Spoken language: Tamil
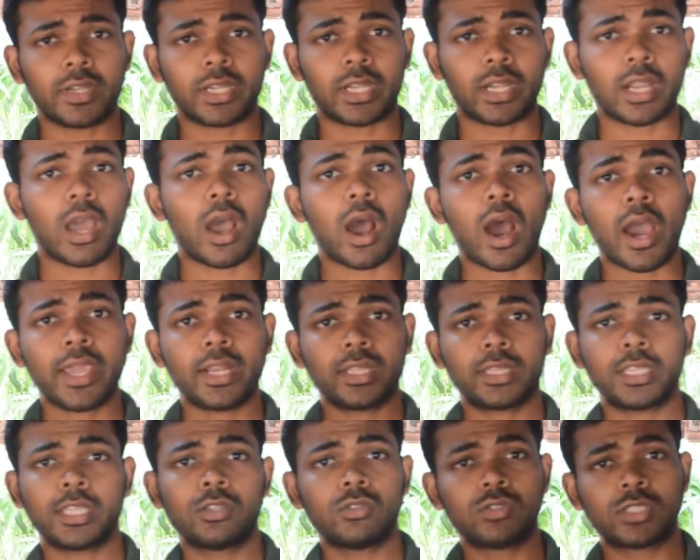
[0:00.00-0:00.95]
வீட்டில்
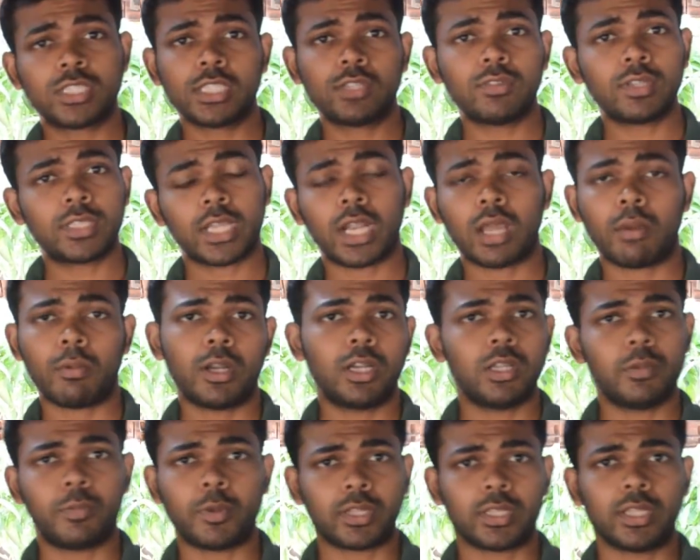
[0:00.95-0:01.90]
ஆயிரத்தி எண்ணூற்றி இருபத்தேழாம்
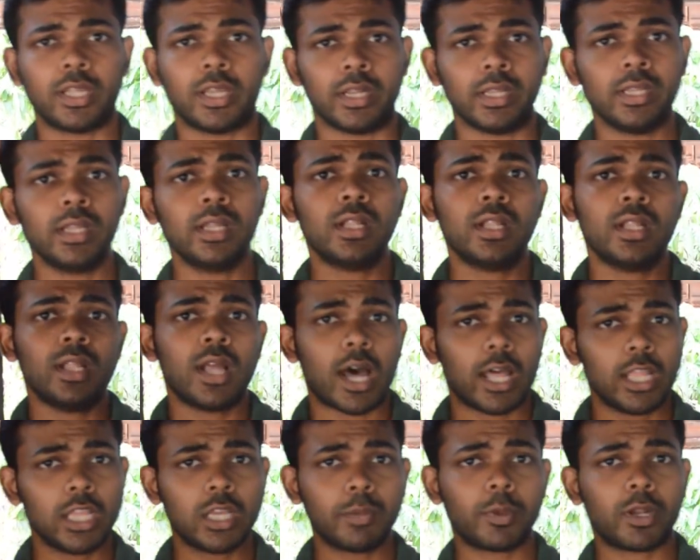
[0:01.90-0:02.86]
ஆண்டு பிறந்தார்
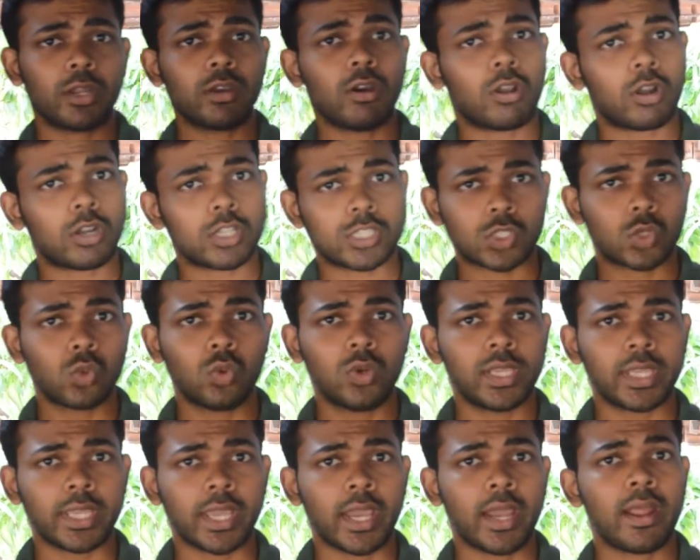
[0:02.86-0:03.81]
அதுக்கு பிறகு அவரோட
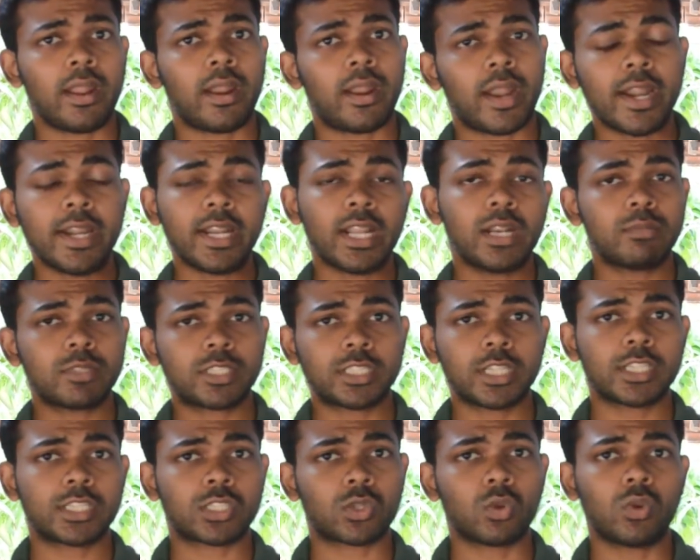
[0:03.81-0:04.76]
ஸ்கூலிங்கை லண்டன்
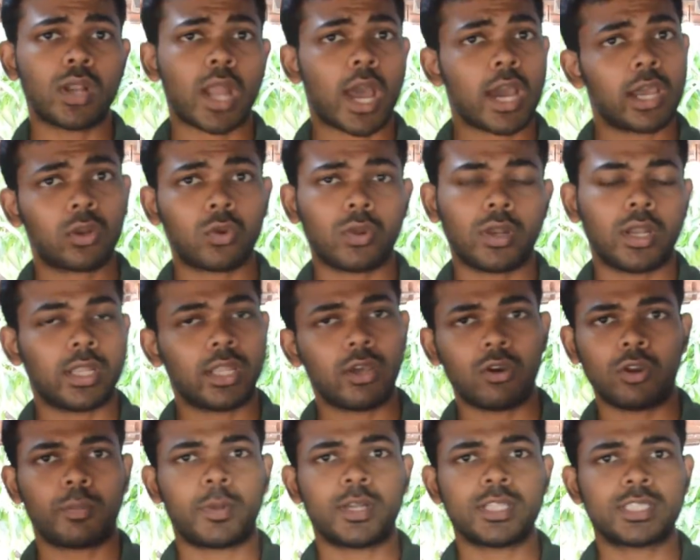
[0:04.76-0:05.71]
மிஷனரி ஸ்கூல் நாகர்கோவிலில்
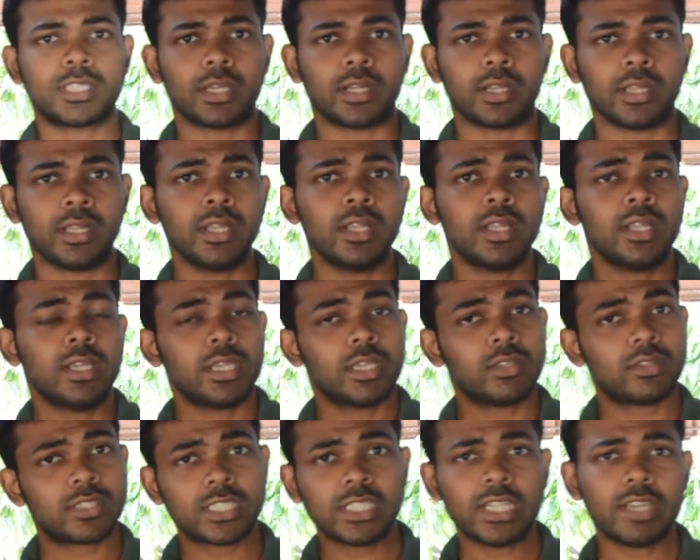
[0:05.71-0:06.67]
தான் அவர் படித்தார்
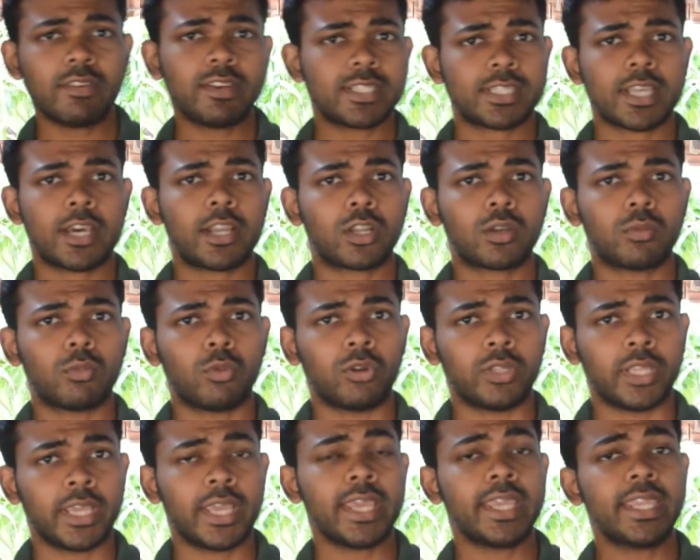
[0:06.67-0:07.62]
இவர் சின்ன வயசாக
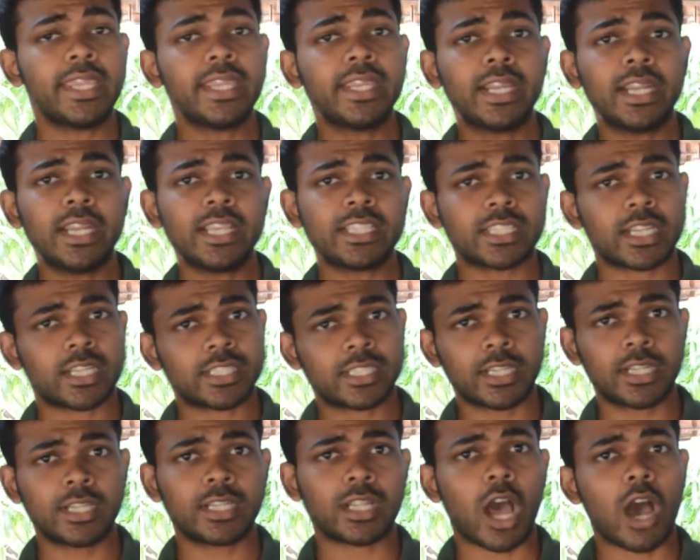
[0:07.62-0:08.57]
இருக்கும்போதே இங்கிலீஷ்
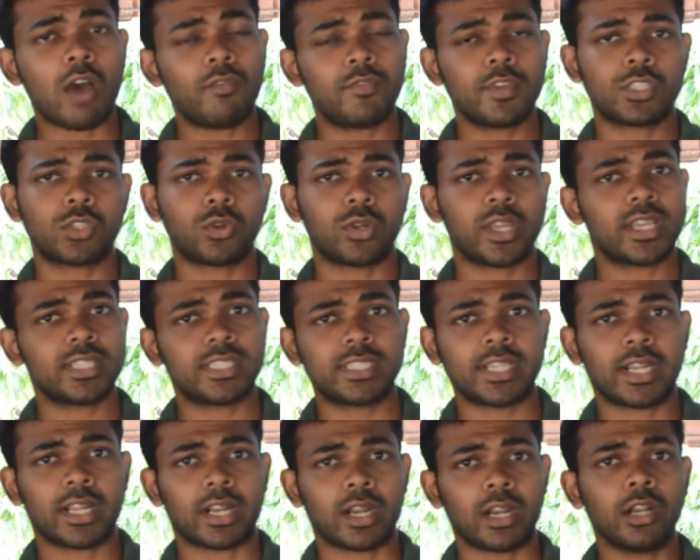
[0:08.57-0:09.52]
ரெசிடென்ட் ஆஃபீஸுடைய
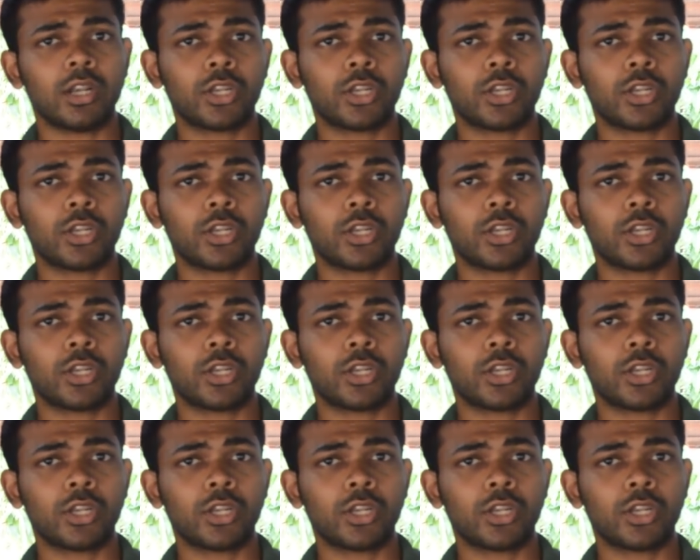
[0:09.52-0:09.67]
ஜெனரல்